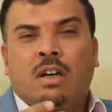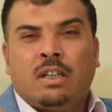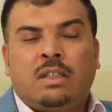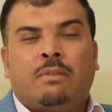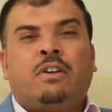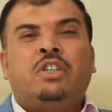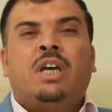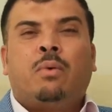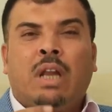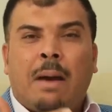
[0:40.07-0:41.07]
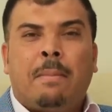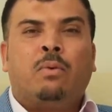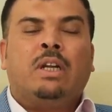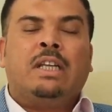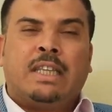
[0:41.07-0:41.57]
للدافعية والعمل
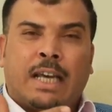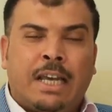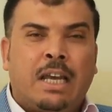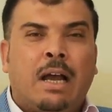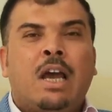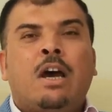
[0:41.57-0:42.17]
والإنتاجية